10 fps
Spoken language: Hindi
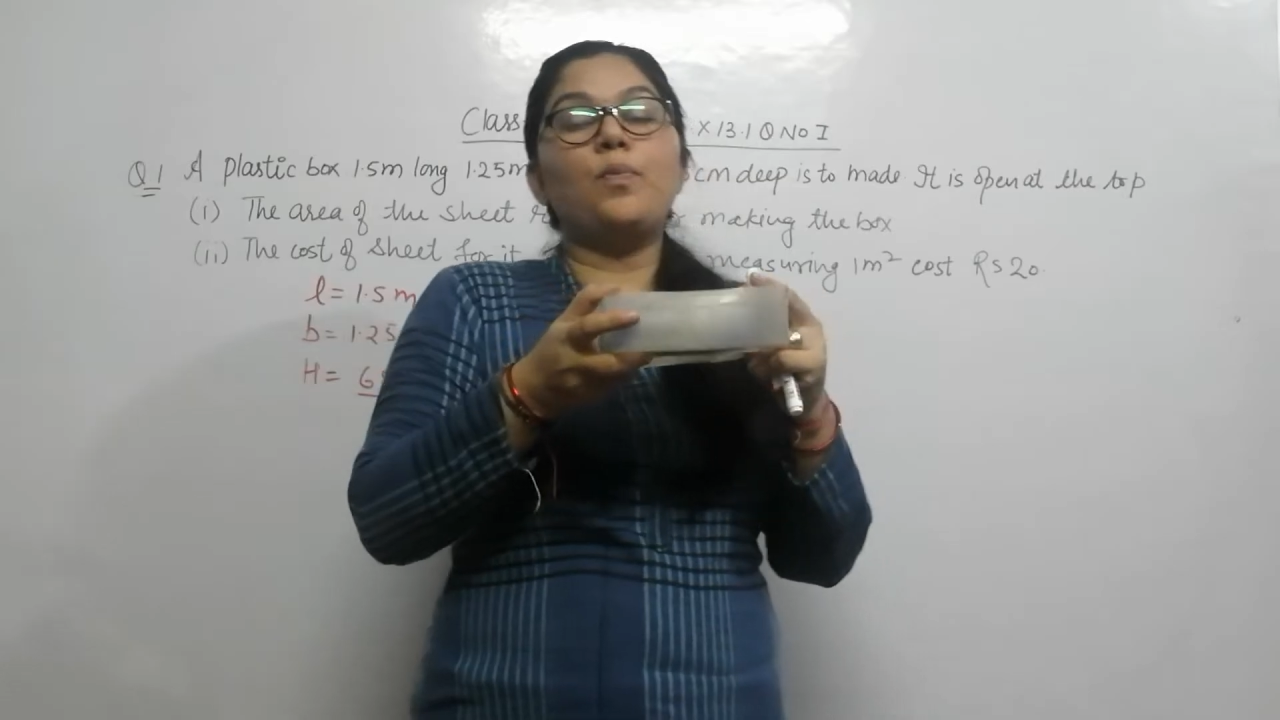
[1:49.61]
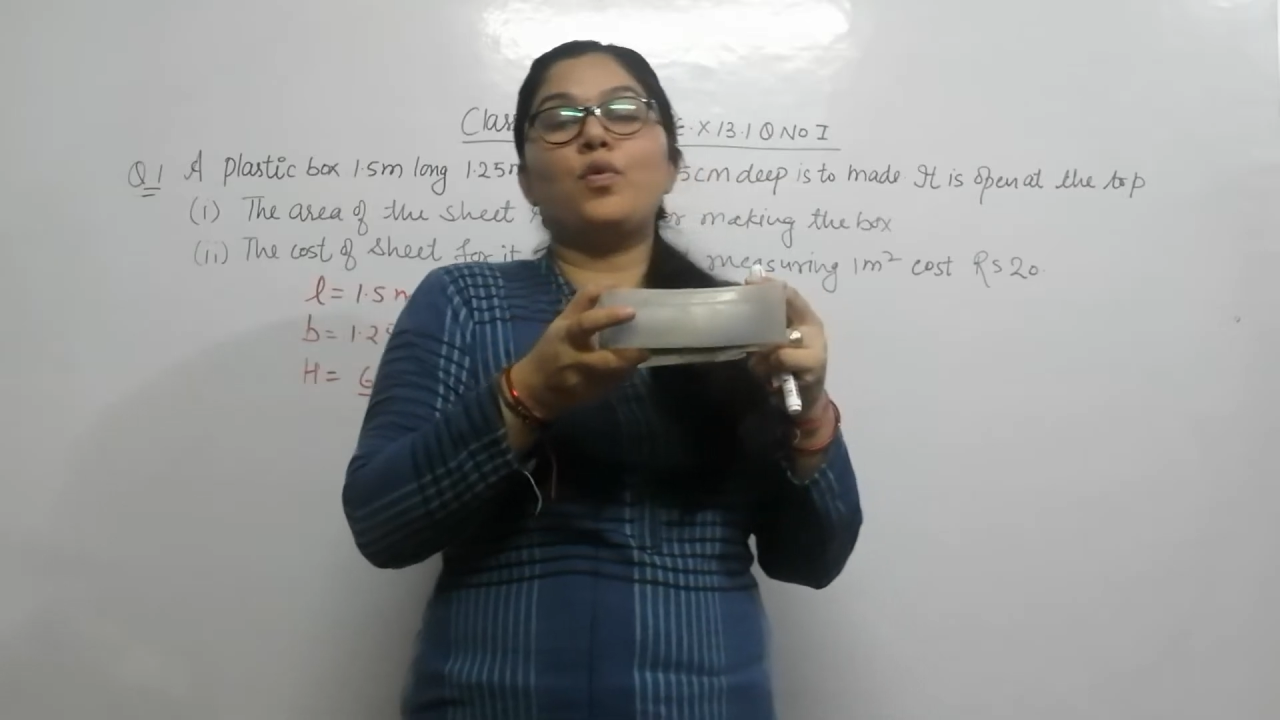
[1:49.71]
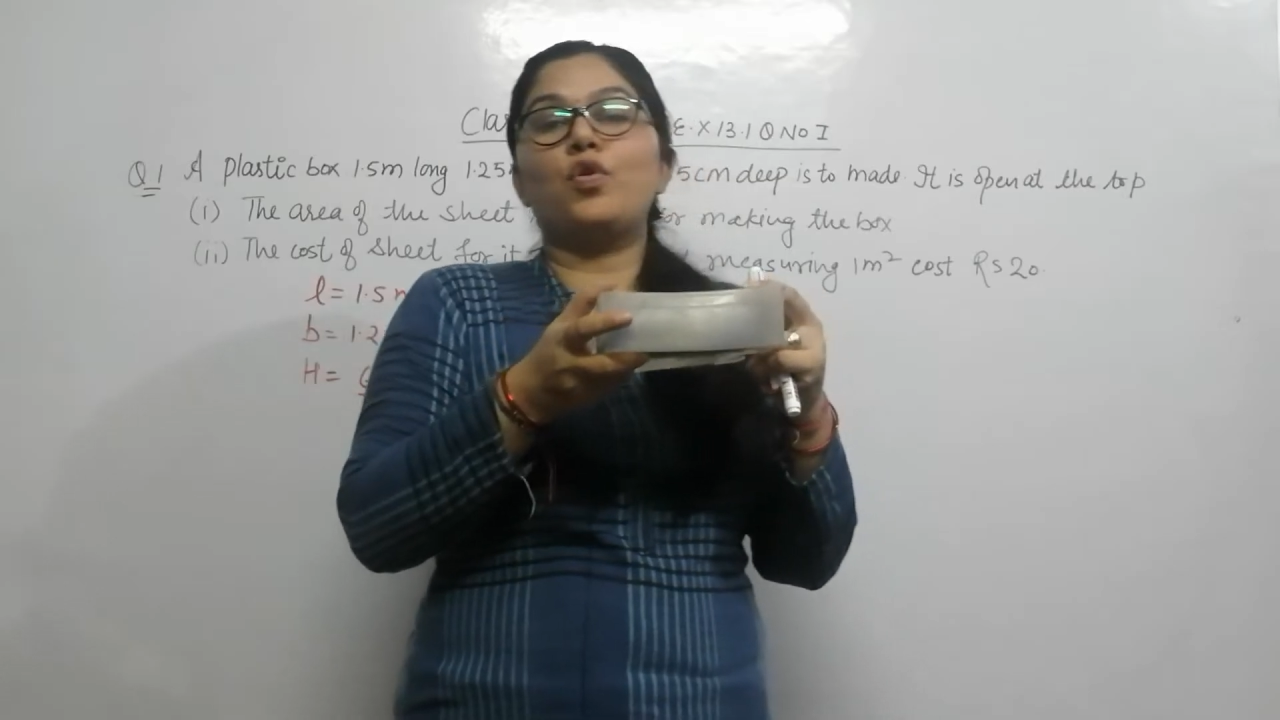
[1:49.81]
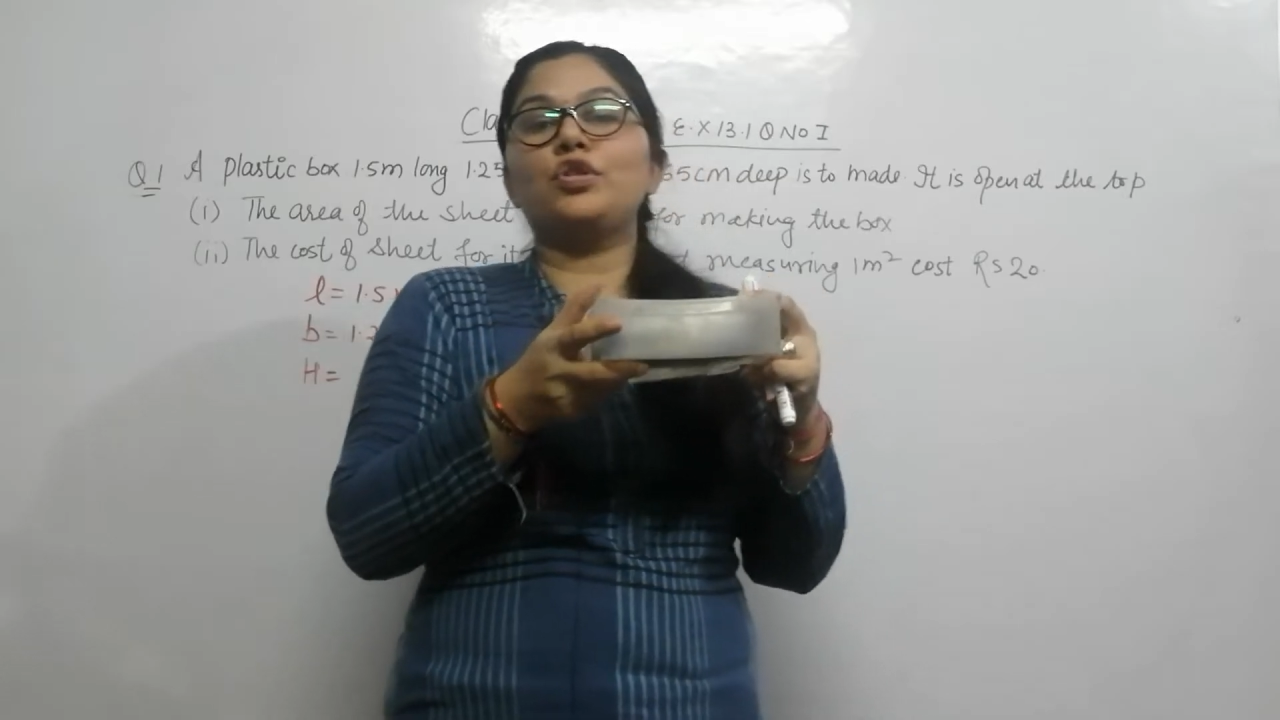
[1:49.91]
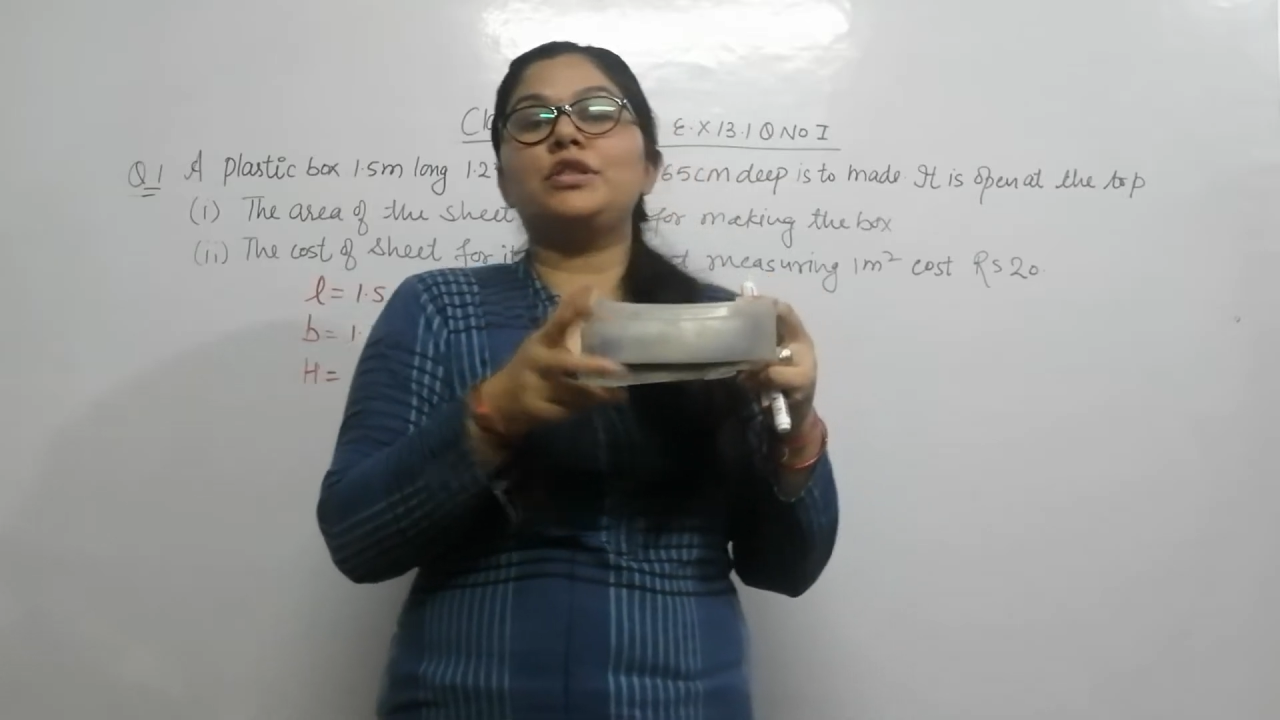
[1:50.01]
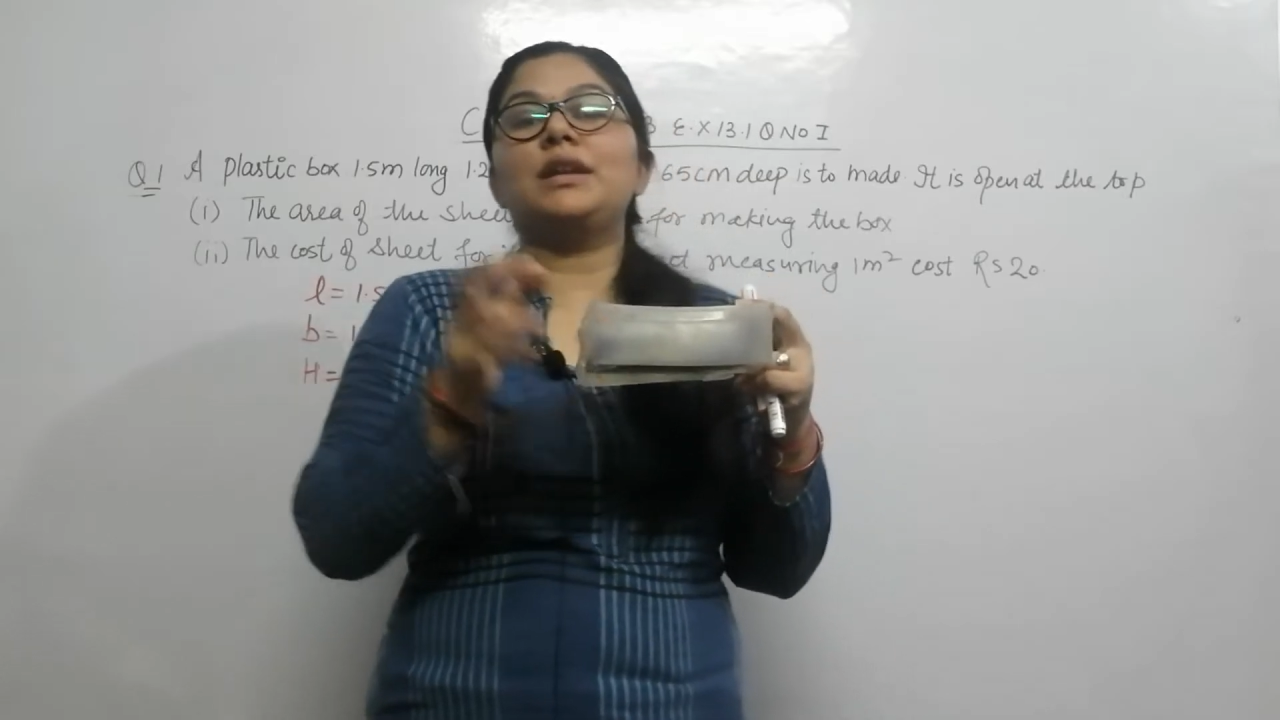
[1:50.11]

बहुत